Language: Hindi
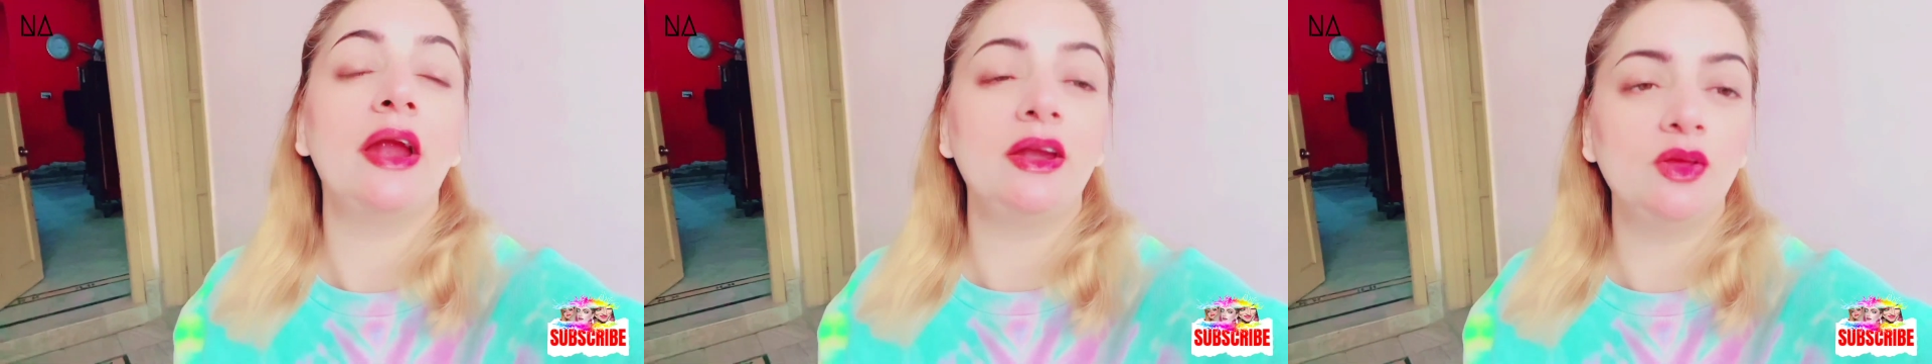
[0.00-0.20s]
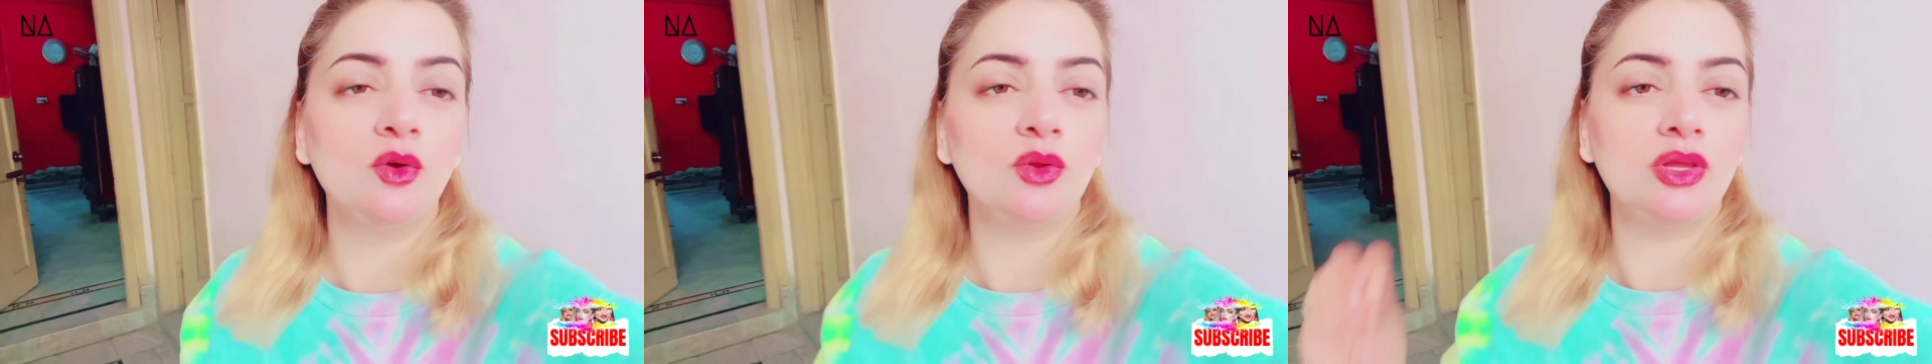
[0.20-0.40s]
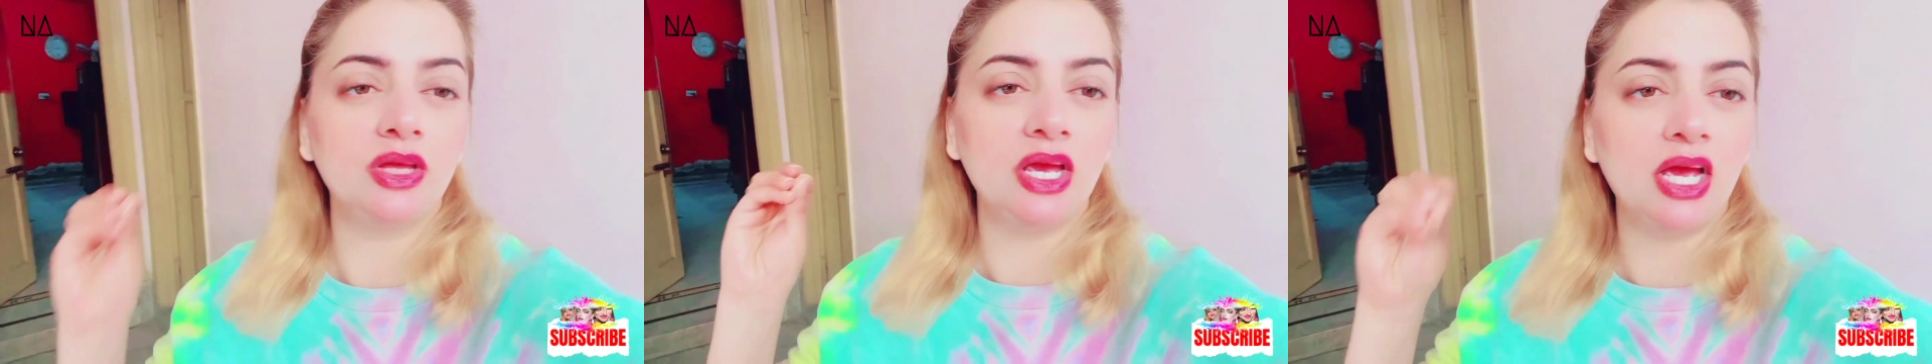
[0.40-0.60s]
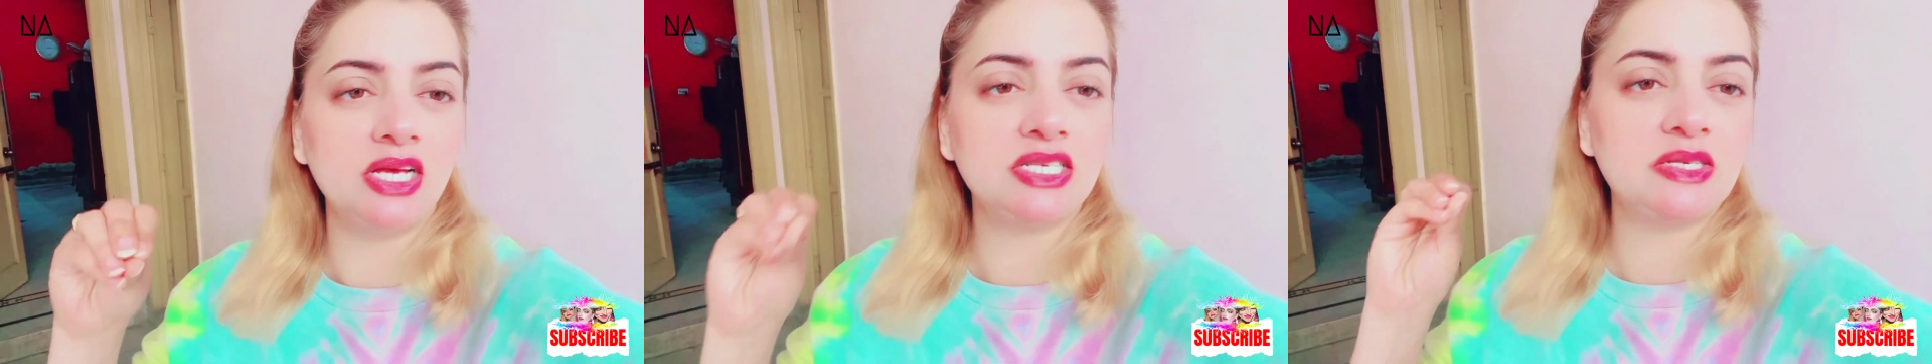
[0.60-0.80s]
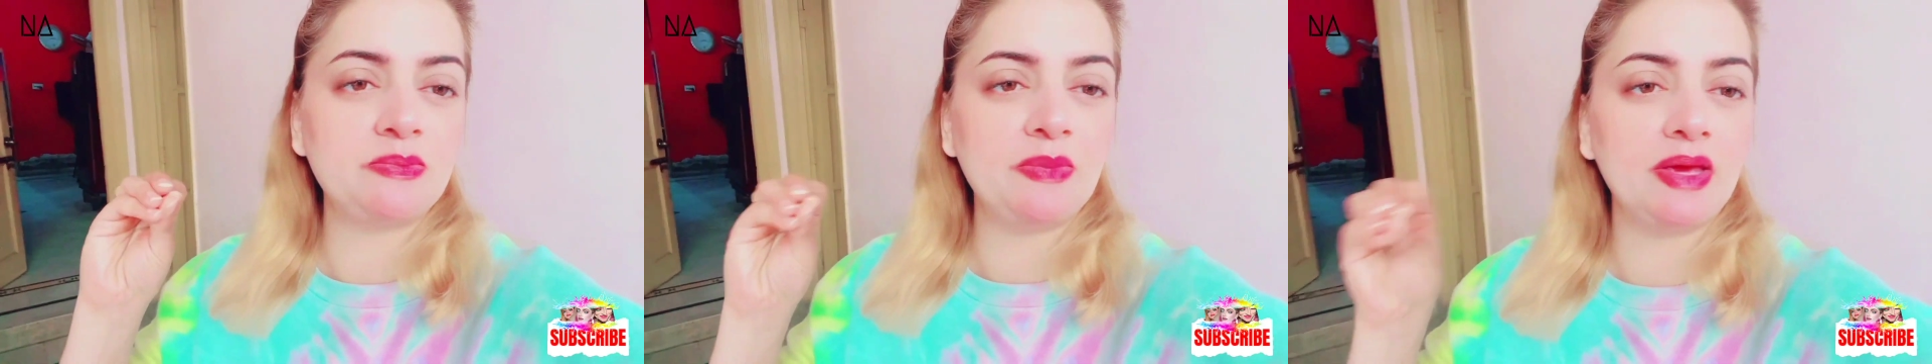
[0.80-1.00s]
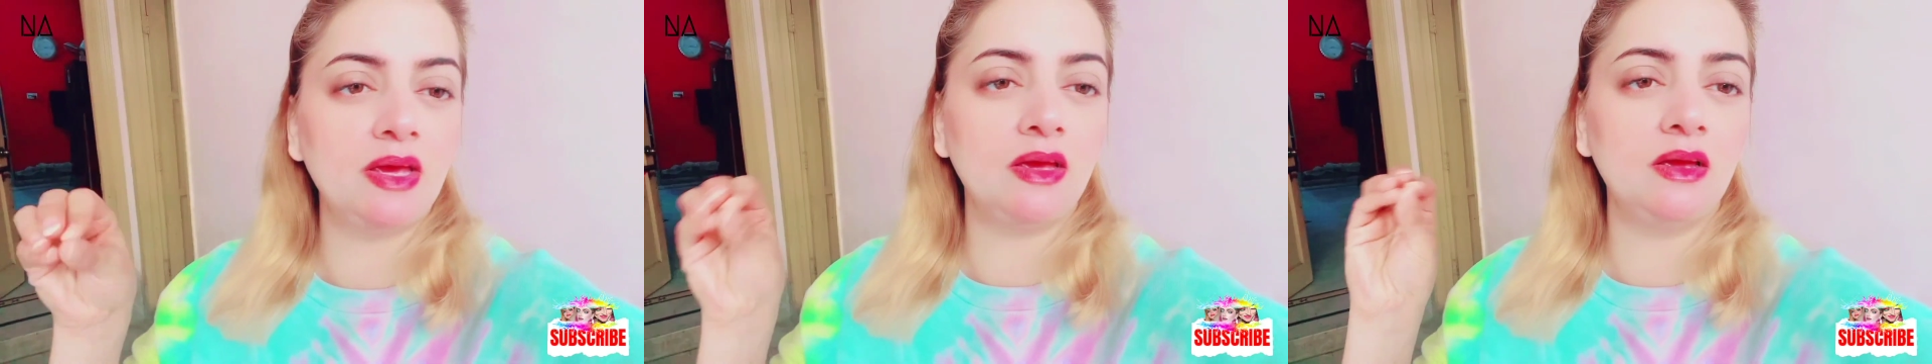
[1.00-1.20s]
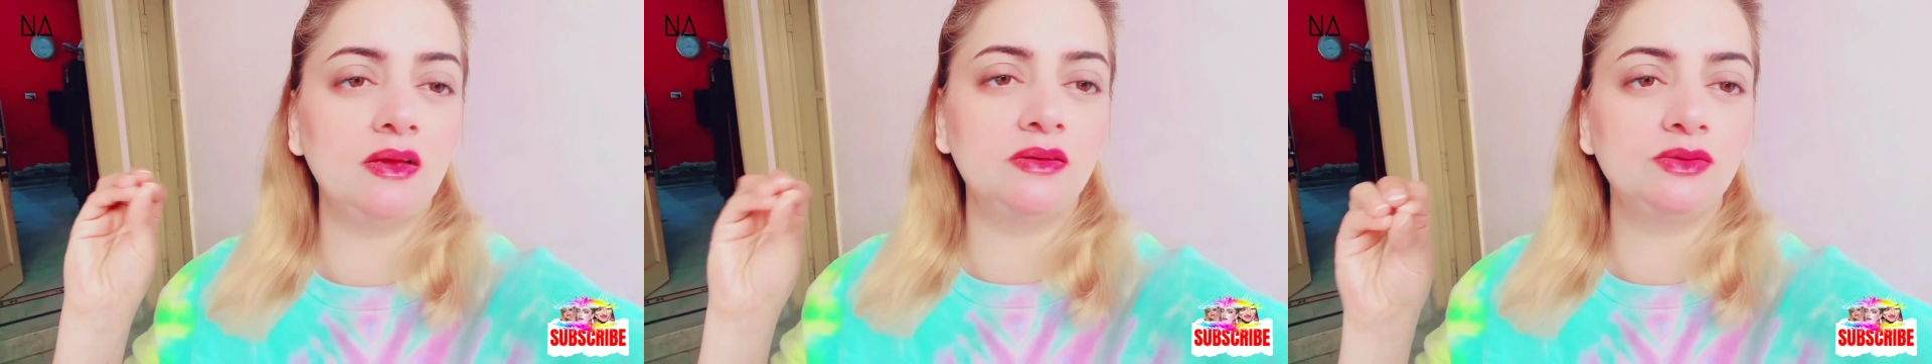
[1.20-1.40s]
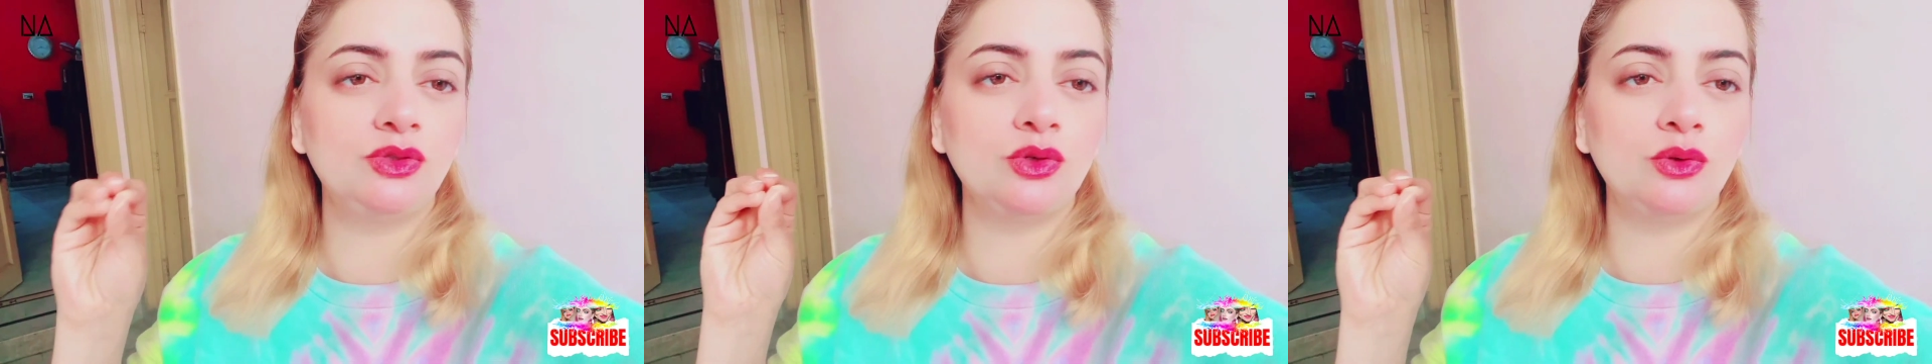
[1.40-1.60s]
रेडी होती है
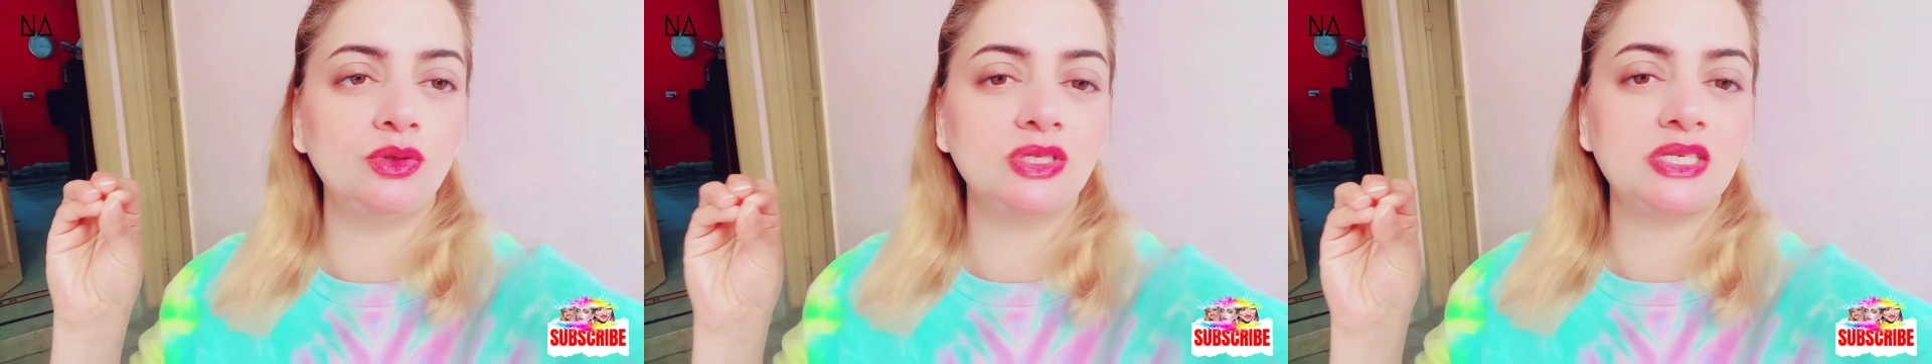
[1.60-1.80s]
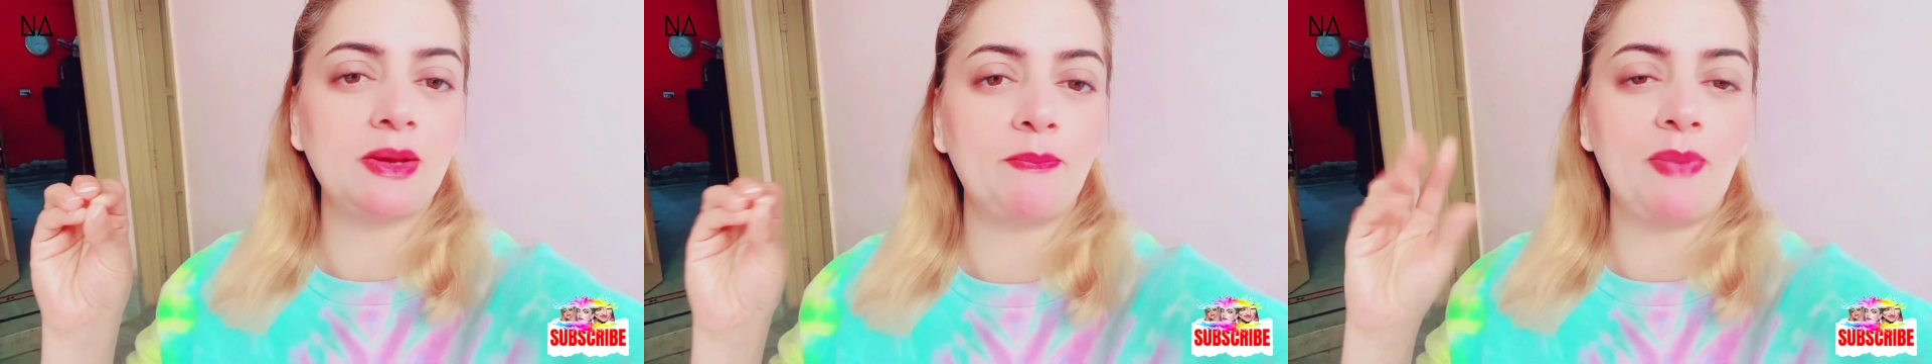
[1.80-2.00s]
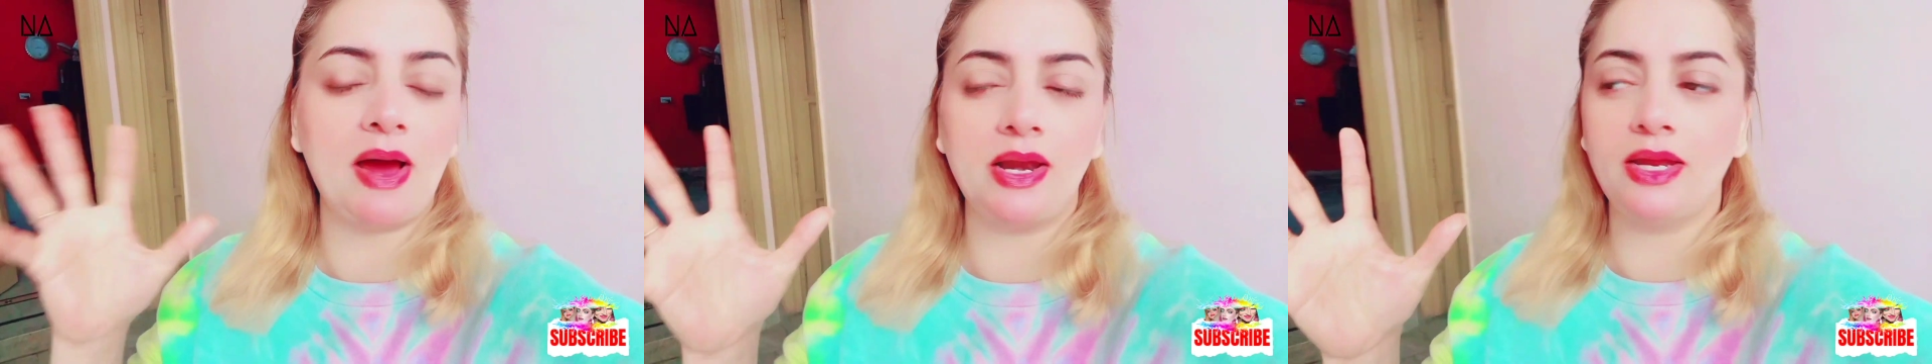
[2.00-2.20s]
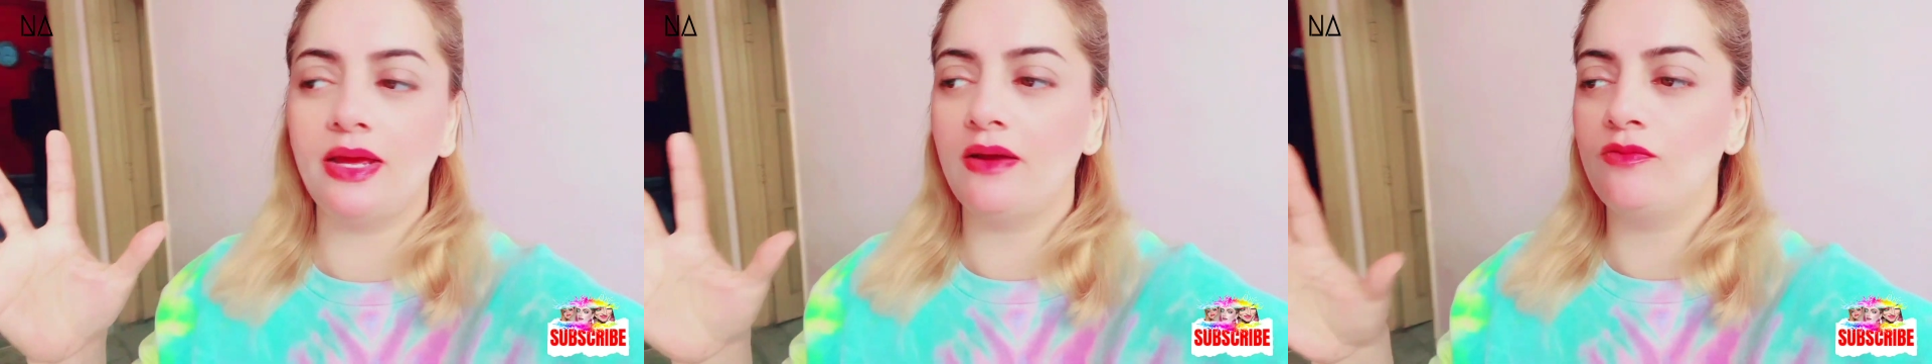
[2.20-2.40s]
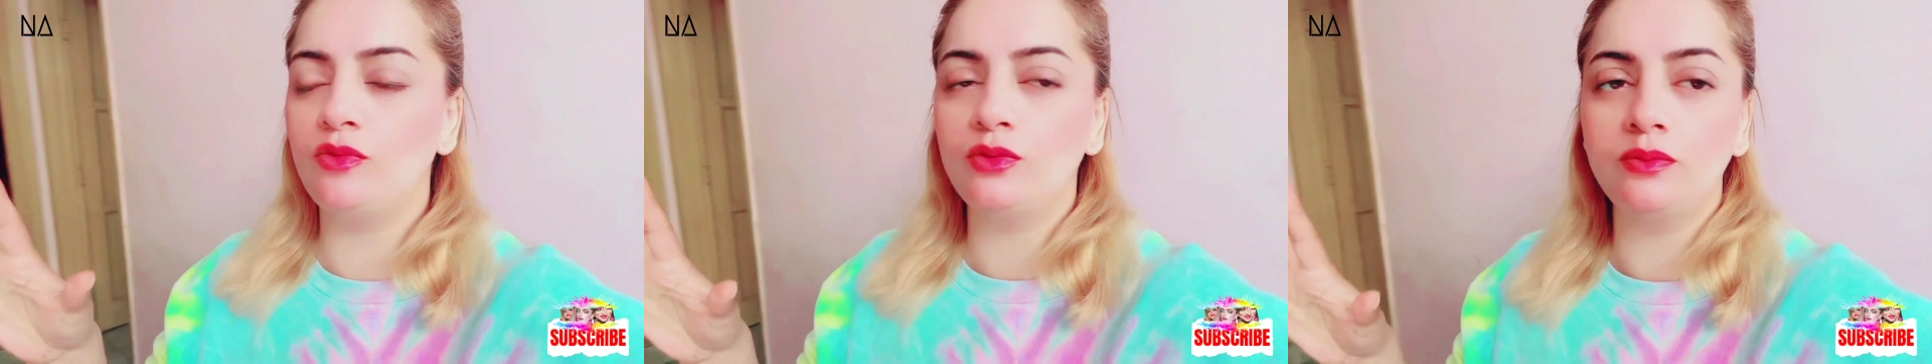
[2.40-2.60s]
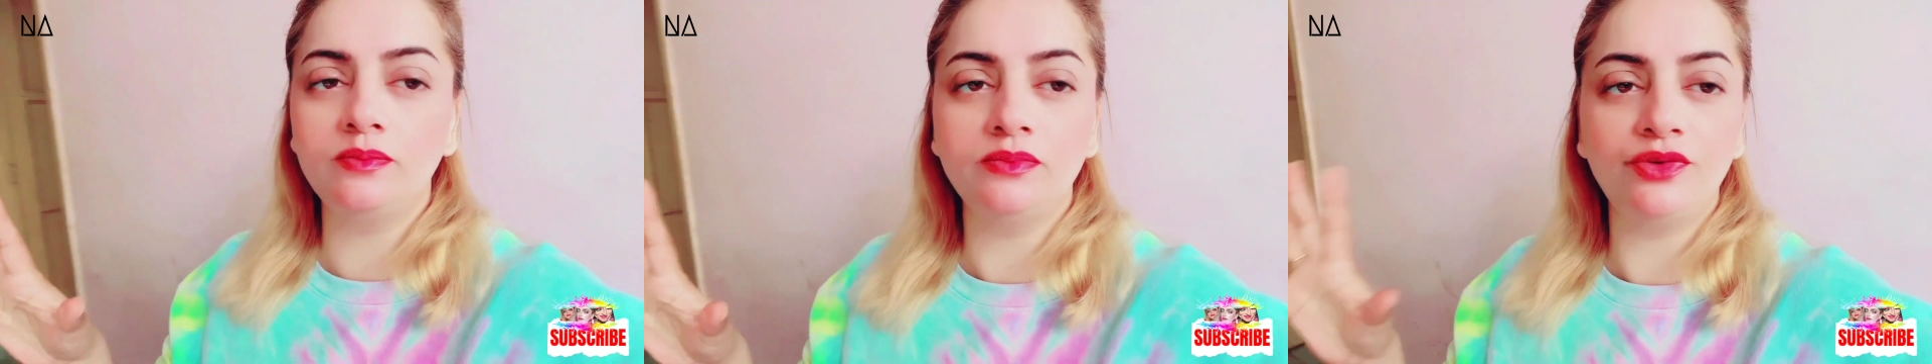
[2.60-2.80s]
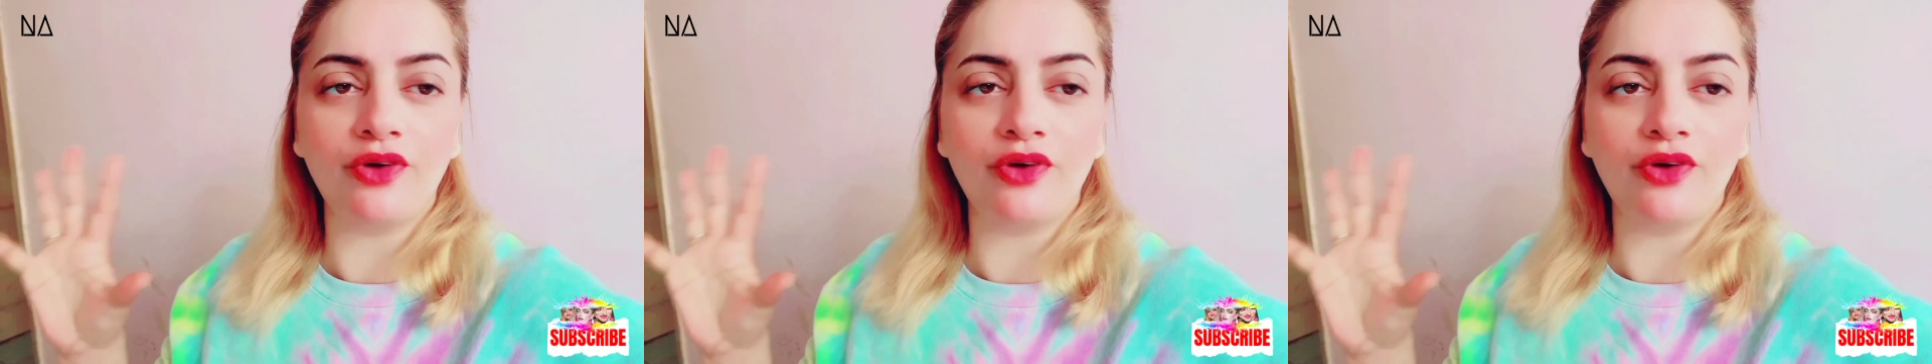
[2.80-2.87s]
इसमें जो इसका पानी है वो